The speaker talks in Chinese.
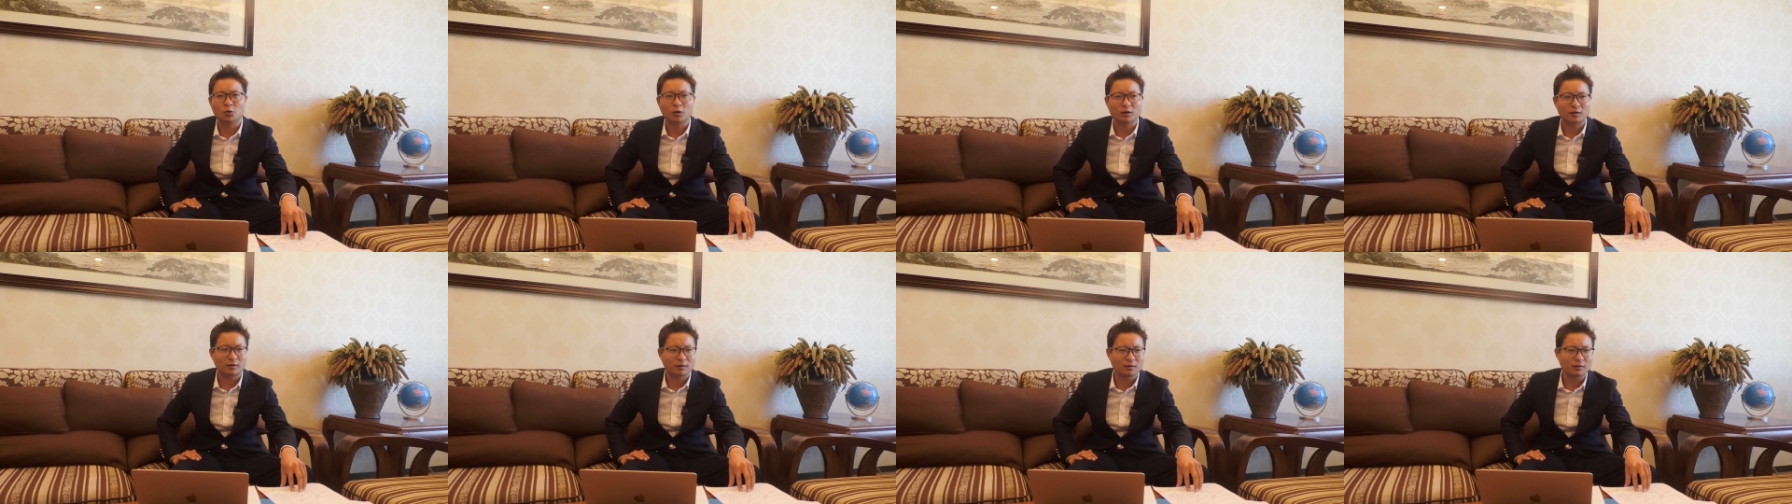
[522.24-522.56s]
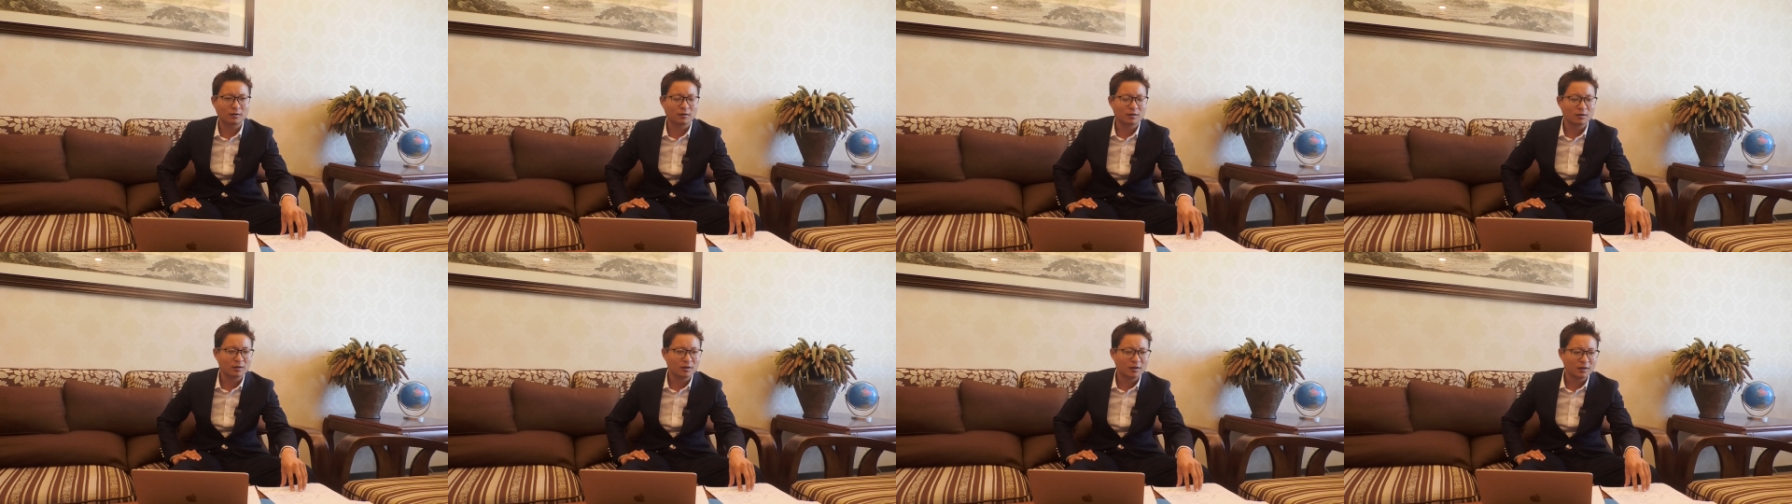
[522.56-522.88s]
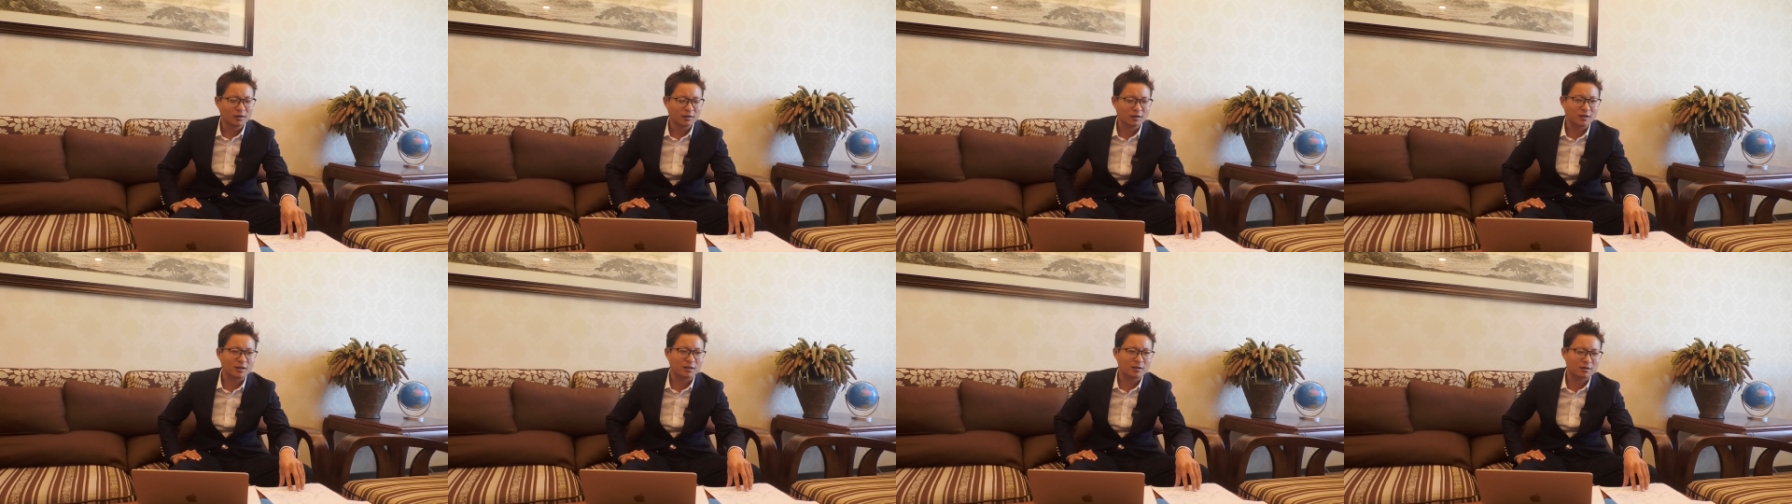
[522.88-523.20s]
国，
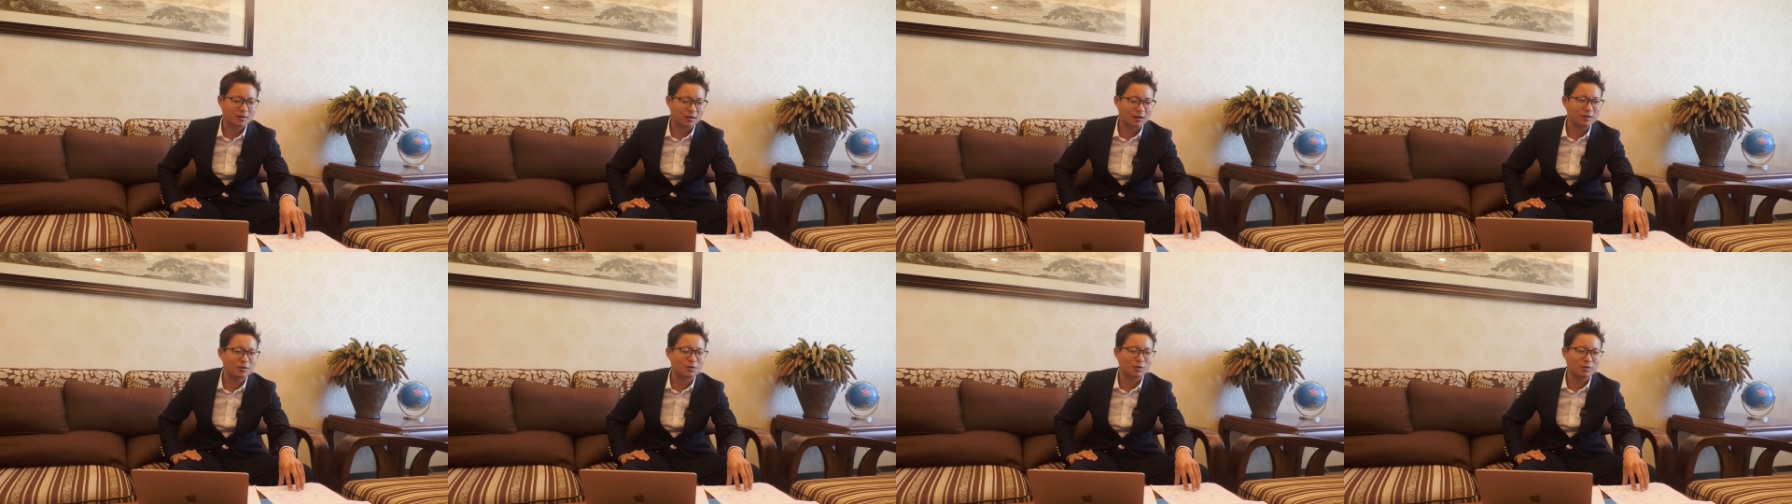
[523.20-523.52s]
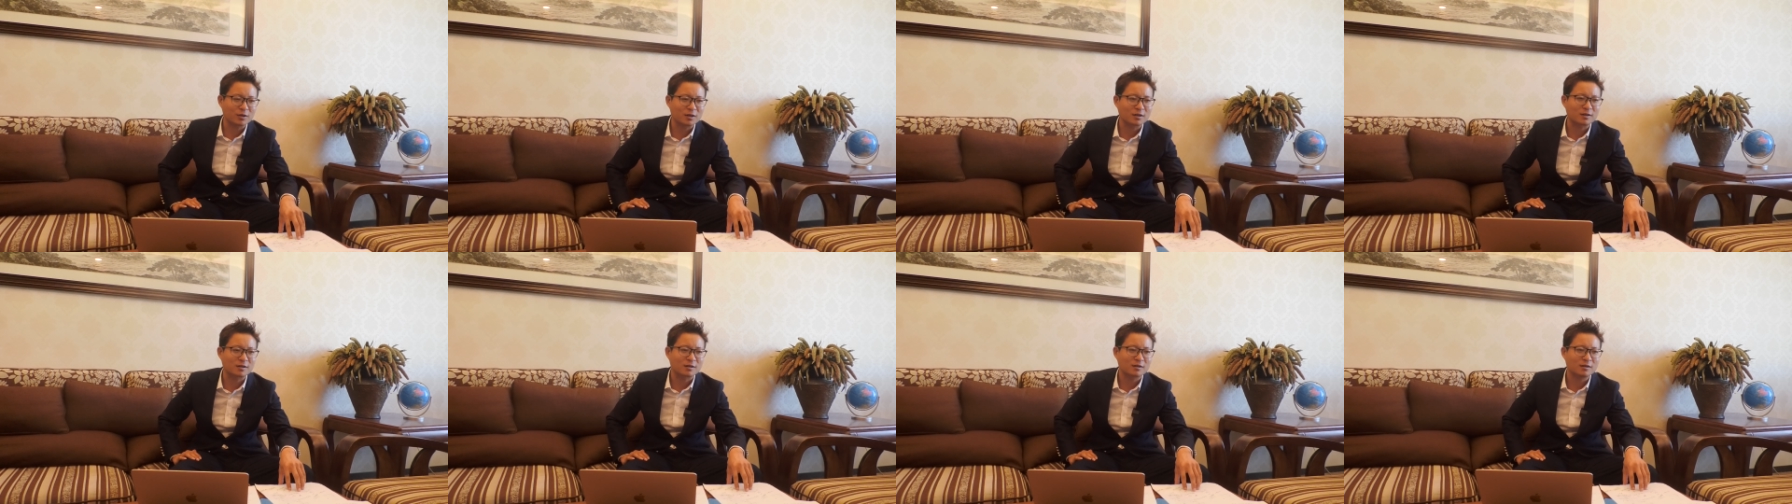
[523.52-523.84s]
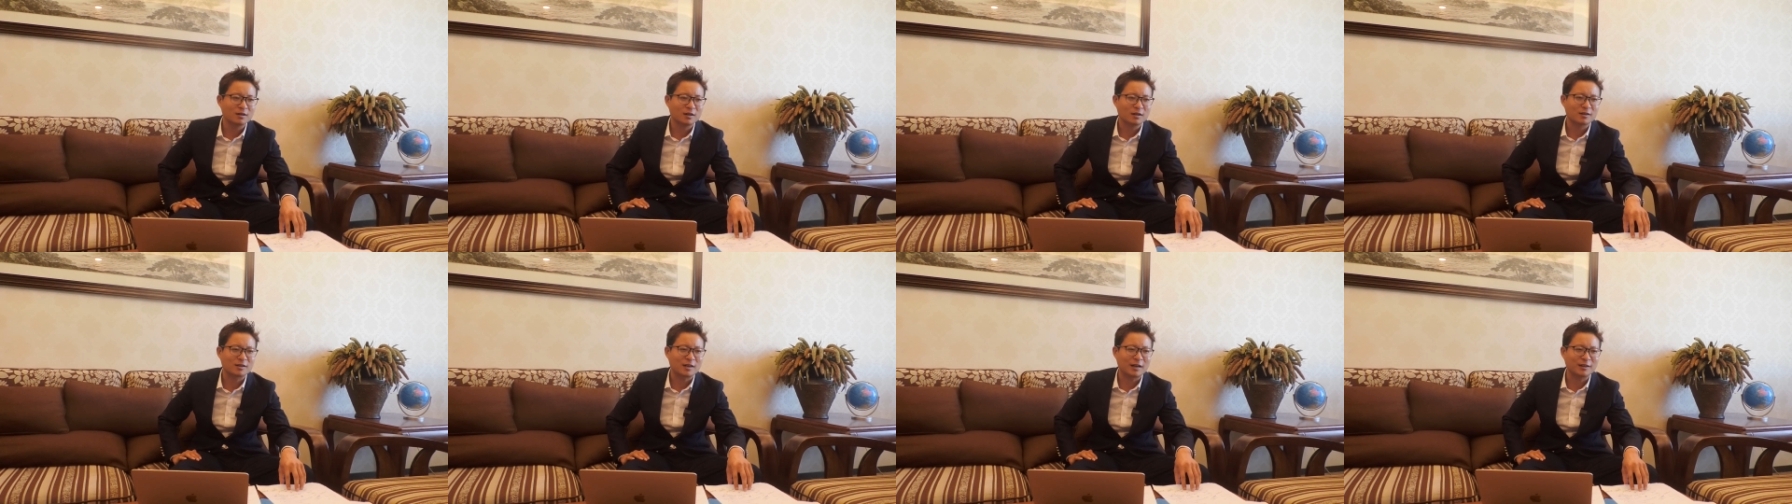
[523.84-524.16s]
你这就
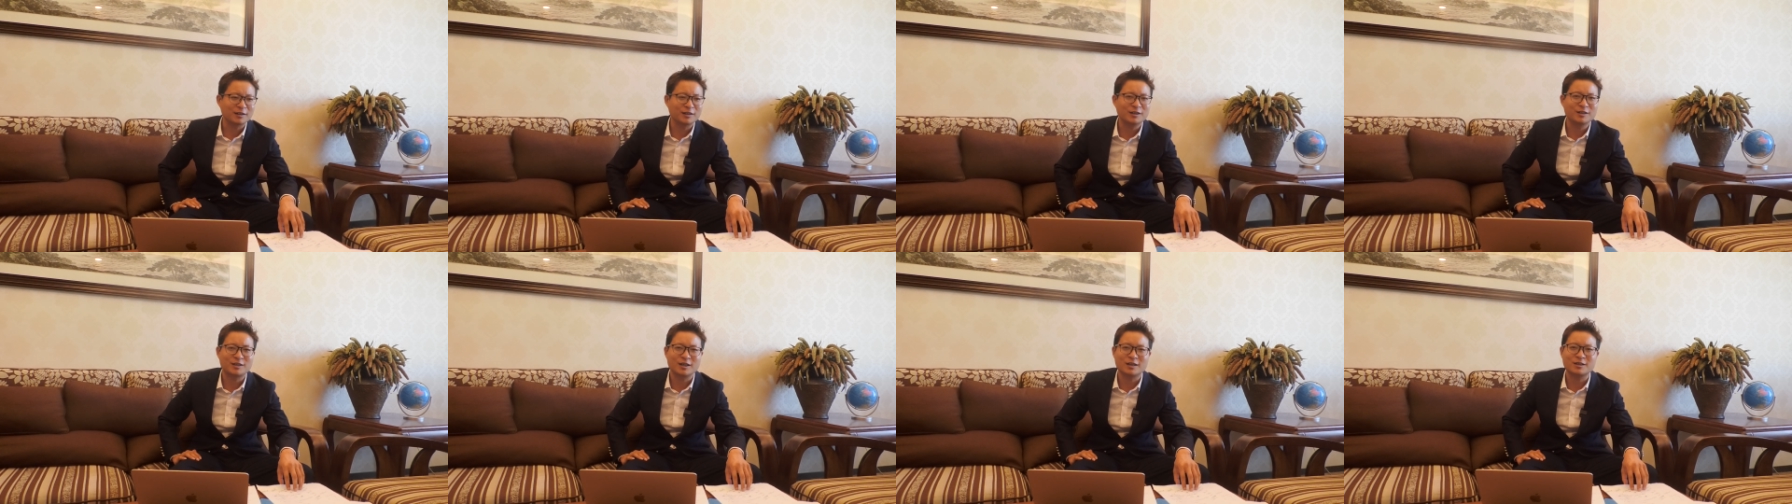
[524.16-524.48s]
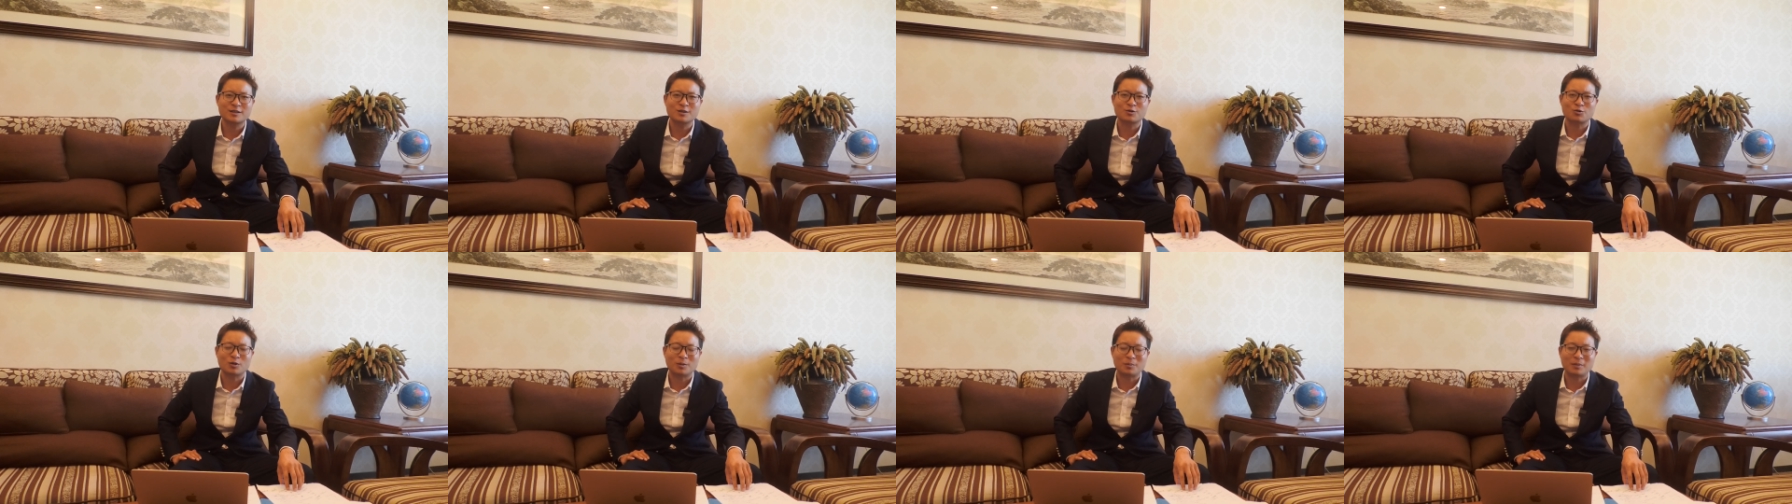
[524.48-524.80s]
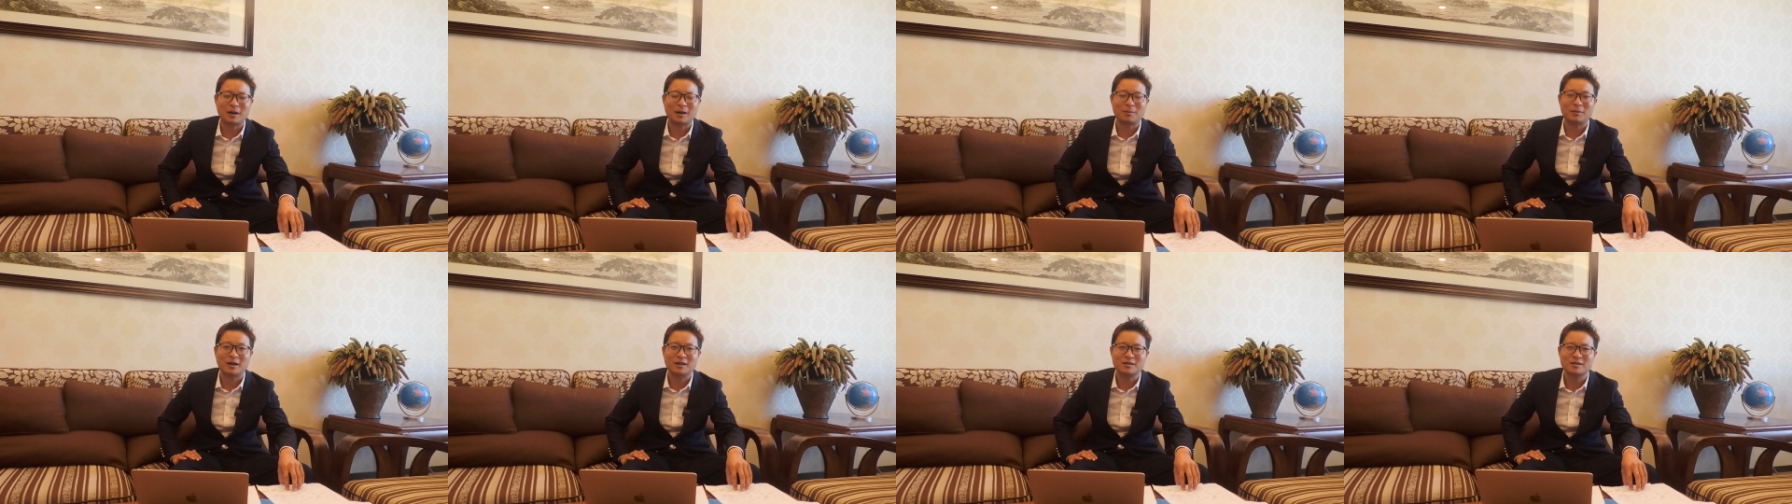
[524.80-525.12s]
是伤敌一千自损
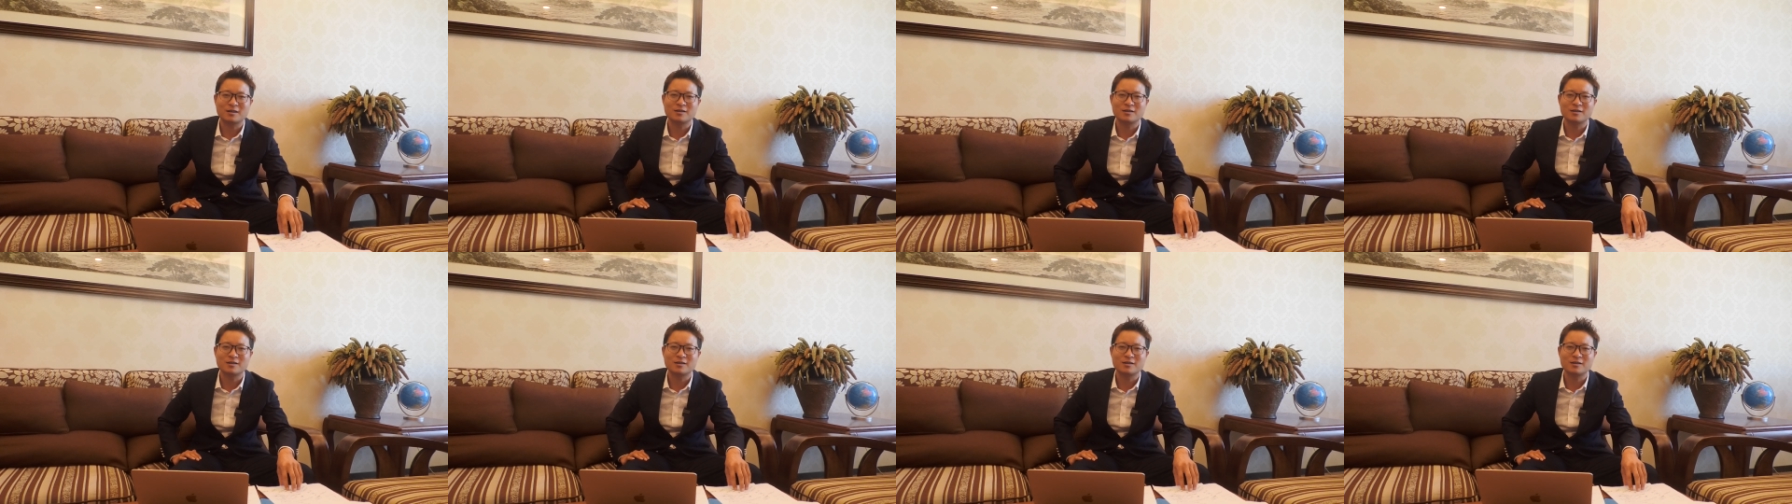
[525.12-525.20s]
八百，